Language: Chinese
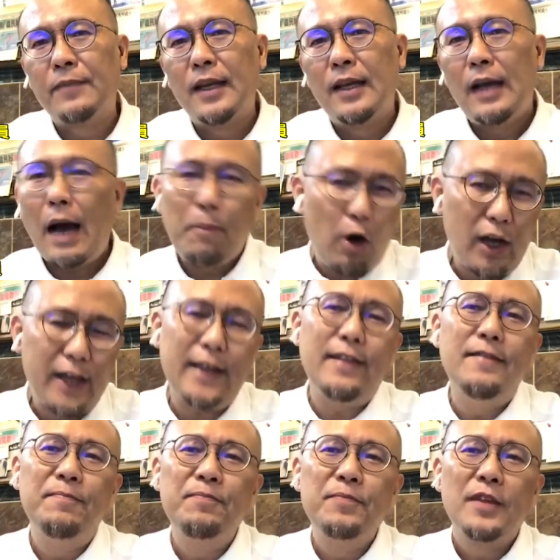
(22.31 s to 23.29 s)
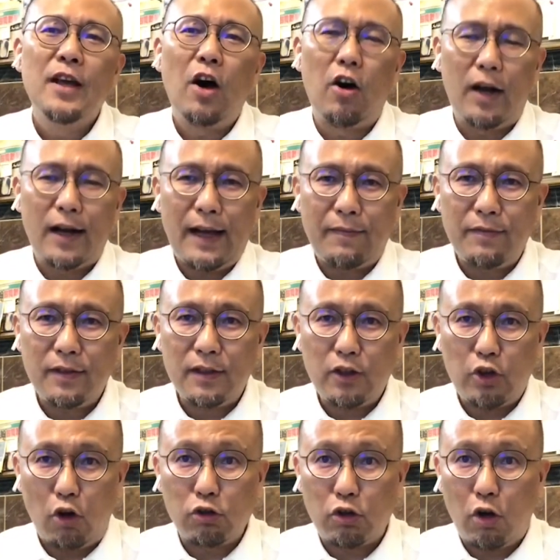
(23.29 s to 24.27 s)
啊无紧，吼，咱
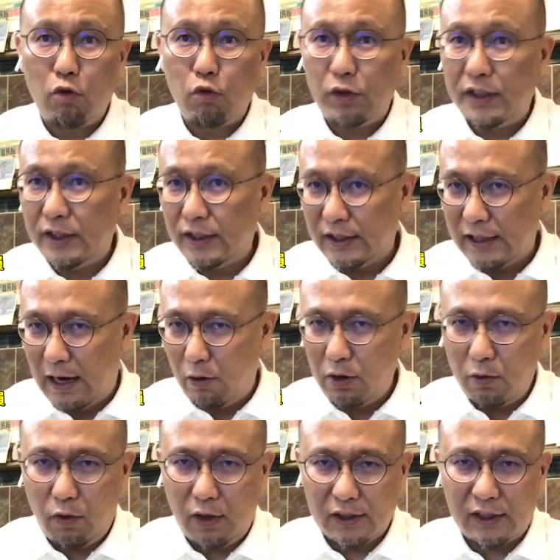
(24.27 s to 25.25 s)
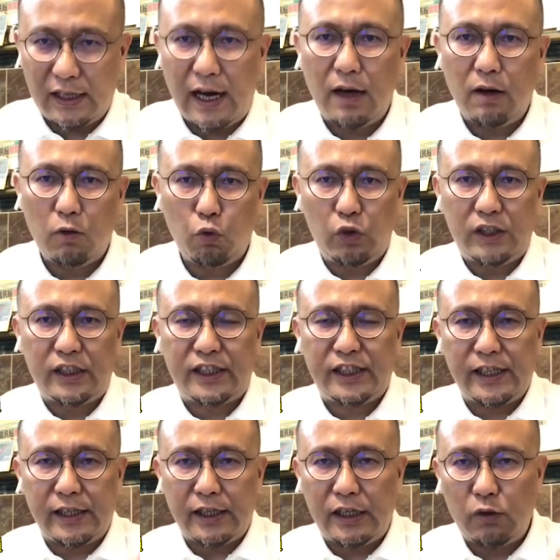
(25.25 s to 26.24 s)
共同为社会发声，为正
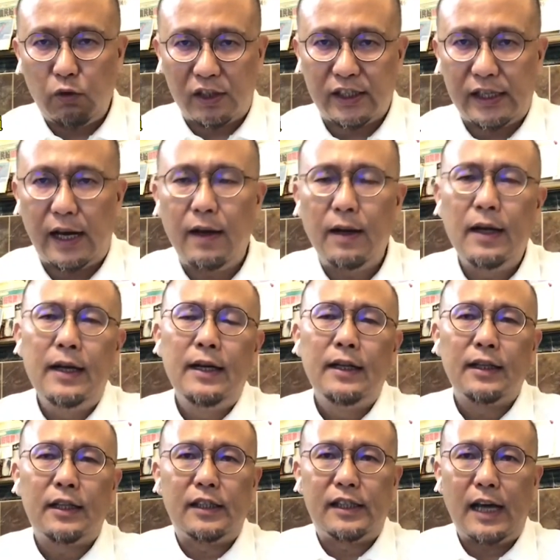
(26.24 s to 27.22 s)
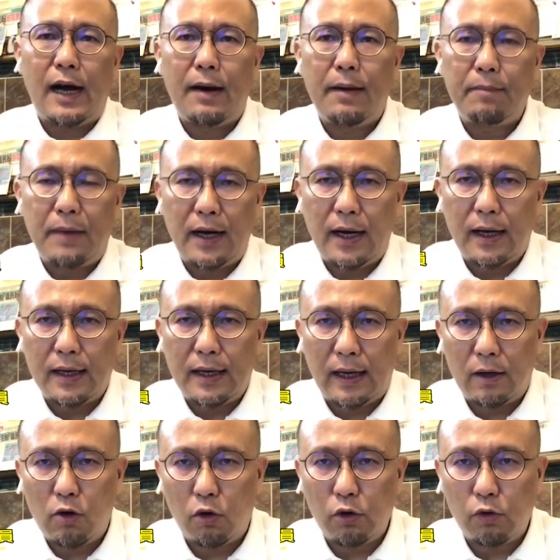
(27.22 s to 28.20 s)
义发声。直接嘛，甲
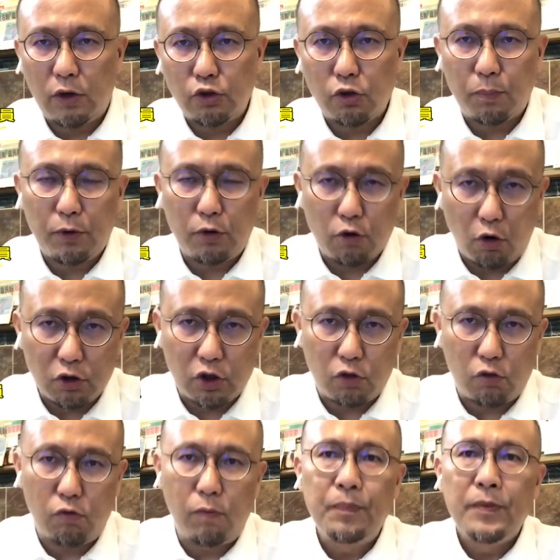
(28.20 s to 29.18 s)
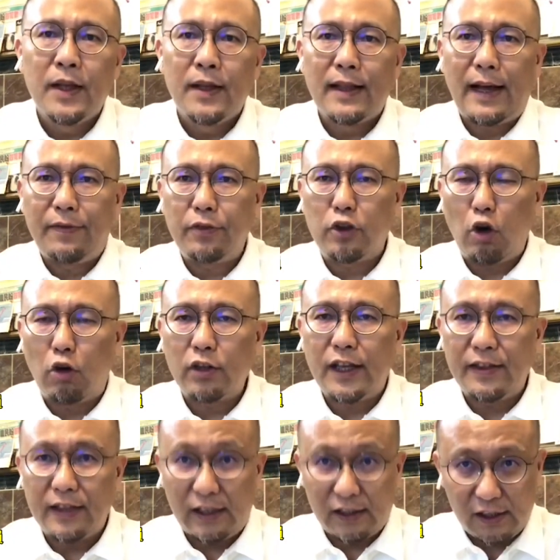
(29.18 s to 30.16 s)
各位观众朋友讲一句，咱中天
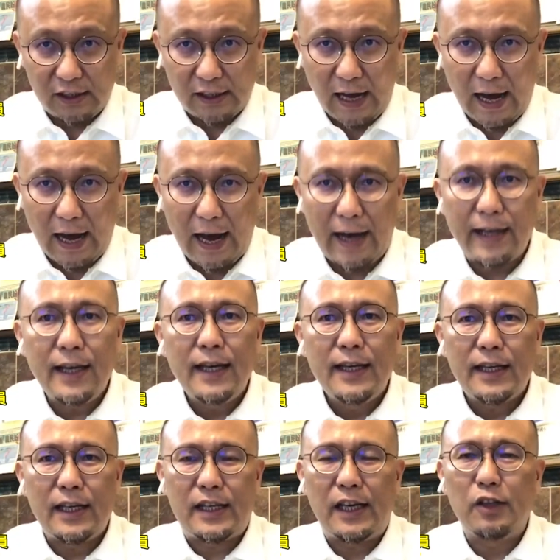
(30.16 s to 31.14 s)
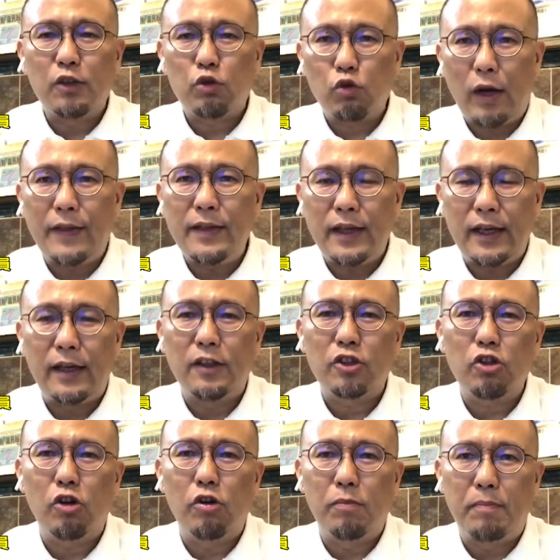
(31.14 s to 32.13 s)
电视台已经转型
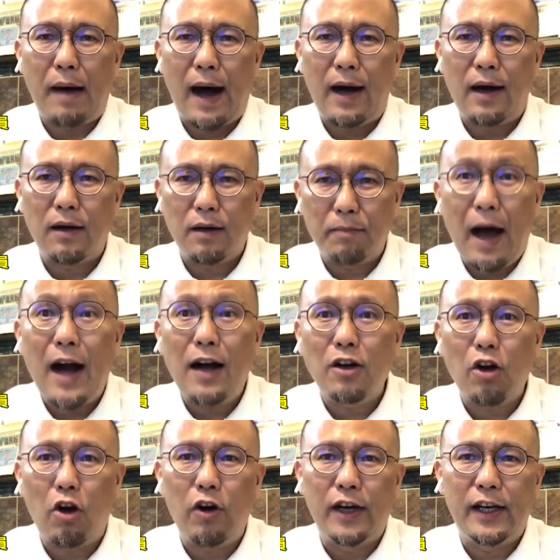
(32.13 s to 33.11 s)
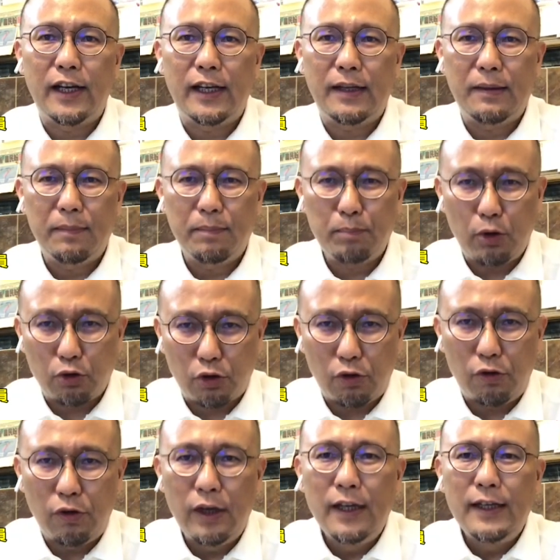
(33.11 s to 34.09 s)
做网网络的报道，
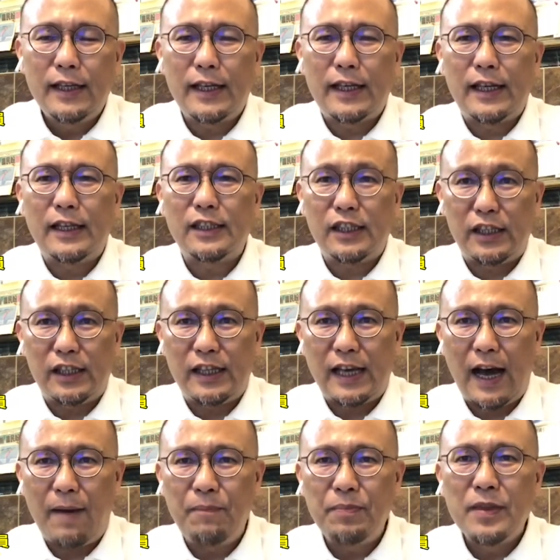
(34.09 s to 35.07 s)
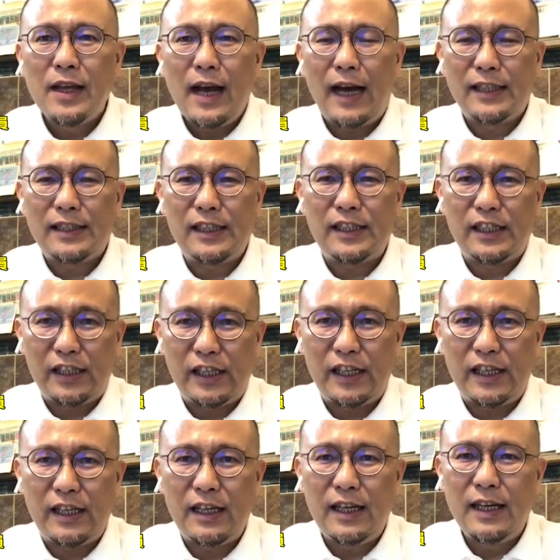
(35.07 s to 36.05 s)
已经一年啊。啊，即一
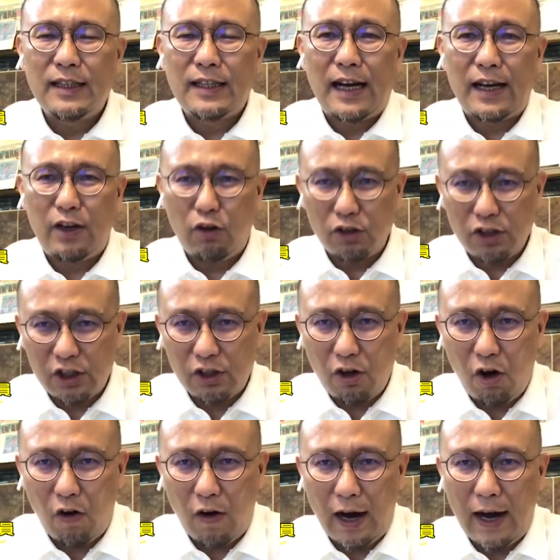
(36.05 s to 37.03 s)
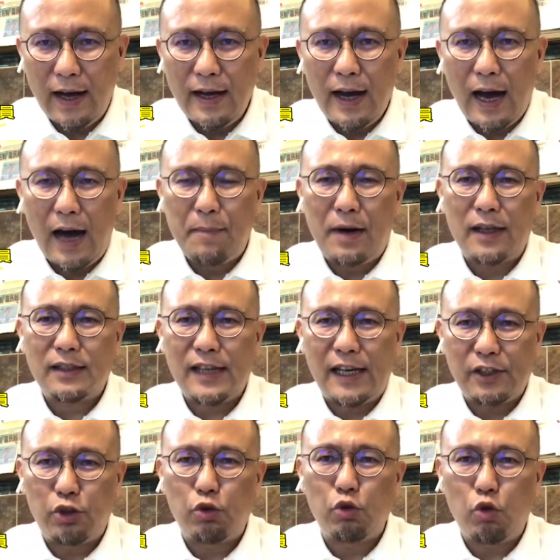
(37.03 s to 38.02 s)
年大家拢辛苦啊。啊，嘛再
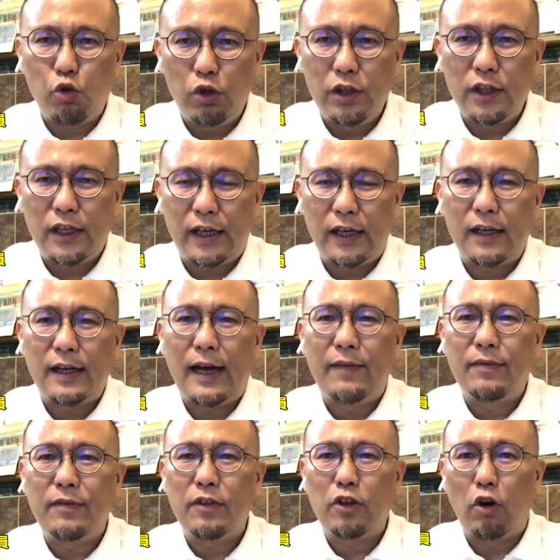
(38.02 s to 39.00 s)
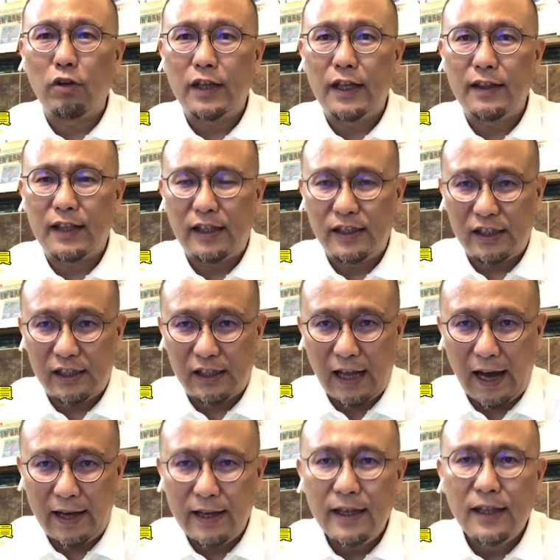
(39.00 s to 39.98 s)
次肯定咱中天电视
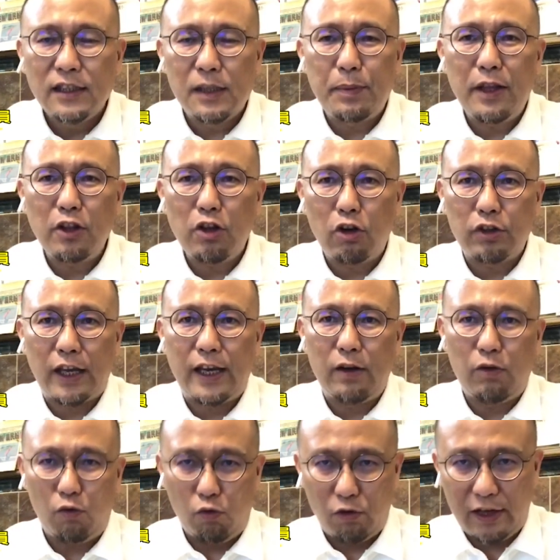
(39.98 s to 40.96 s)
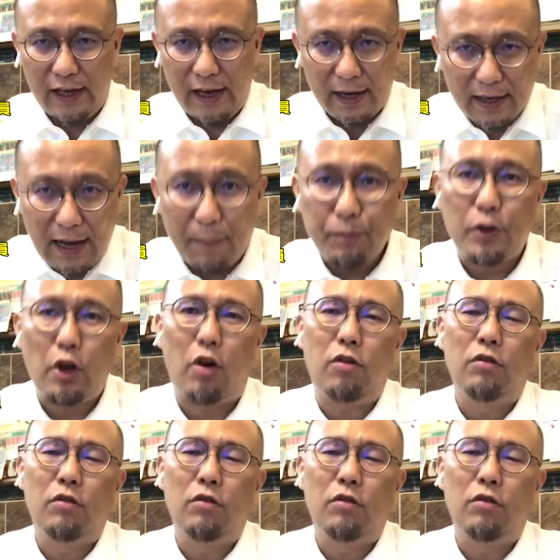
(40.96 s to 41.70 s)
台这片土地有你的监督，